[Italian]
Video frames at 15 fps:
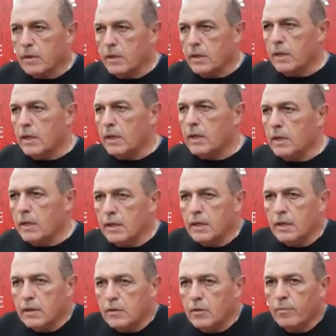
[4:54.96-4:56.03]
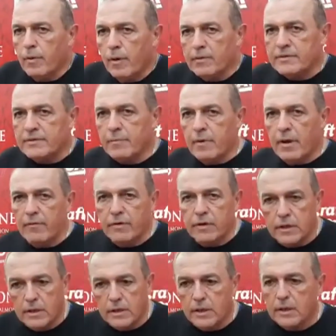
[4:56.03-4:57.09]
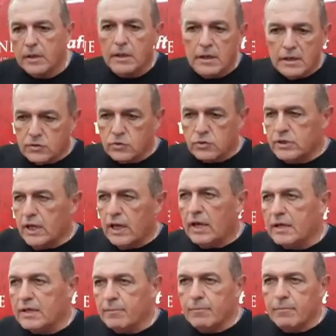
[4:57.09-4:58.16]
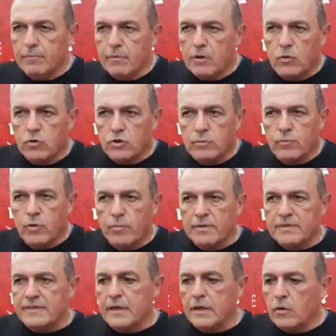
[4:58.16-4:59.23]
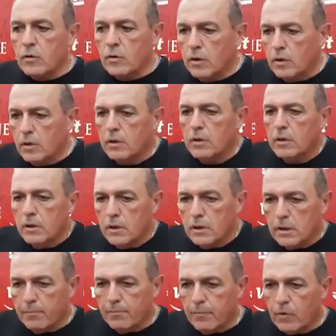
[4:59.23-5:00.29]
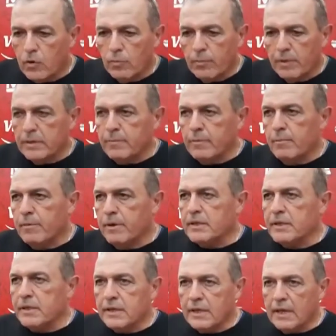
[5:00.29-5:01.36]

e dobbiamo essere bravi, la società conosce il mio pensiero, compatibilmente